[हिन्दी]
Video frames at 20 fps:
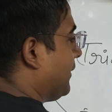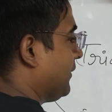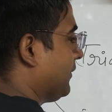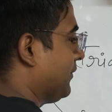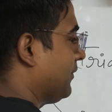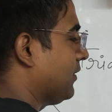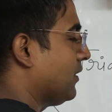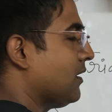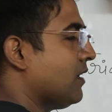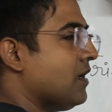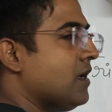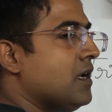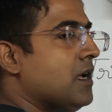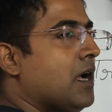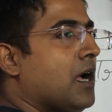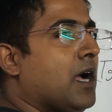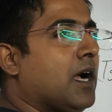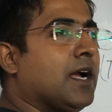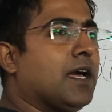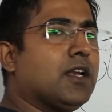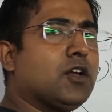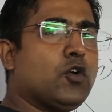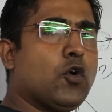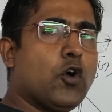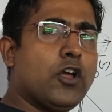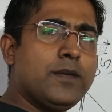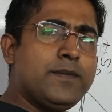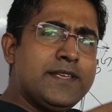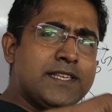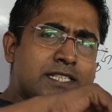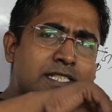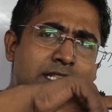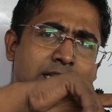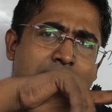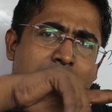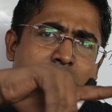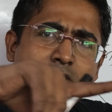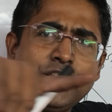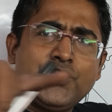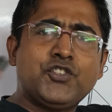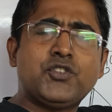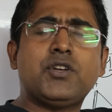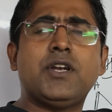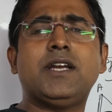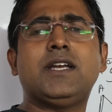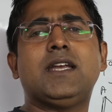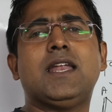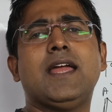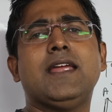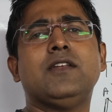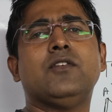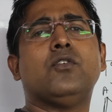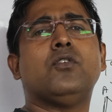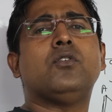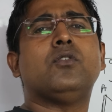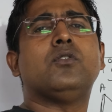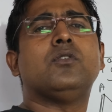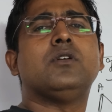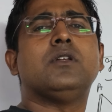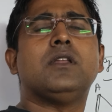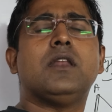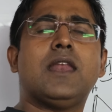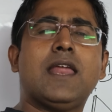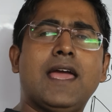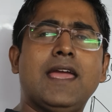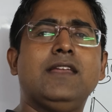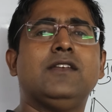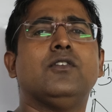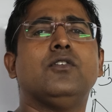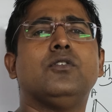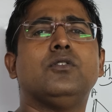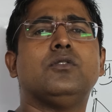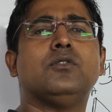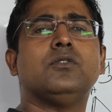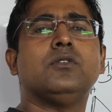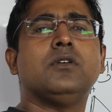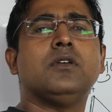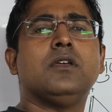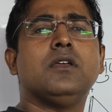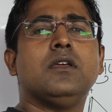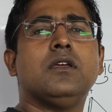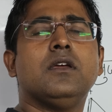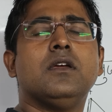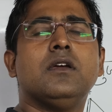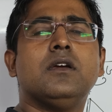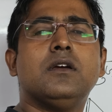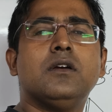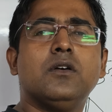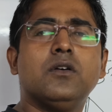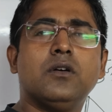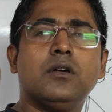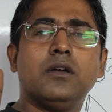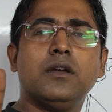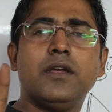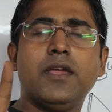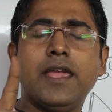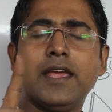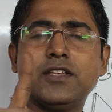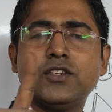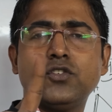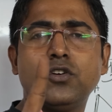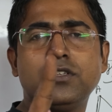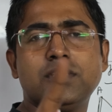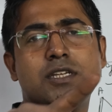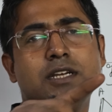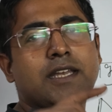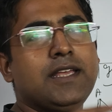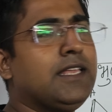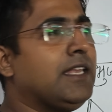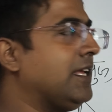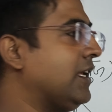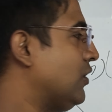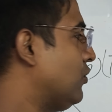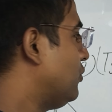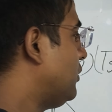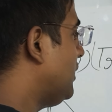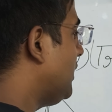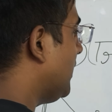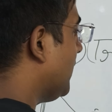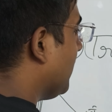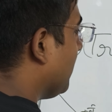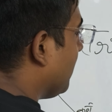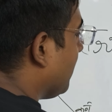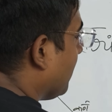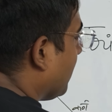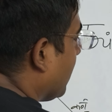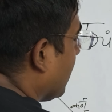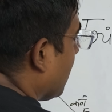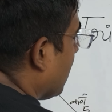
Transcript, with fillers: है अगर कोई भी सीधी स्ट्रेट लाइन हो लाइन हो 180 डिग्री की होती है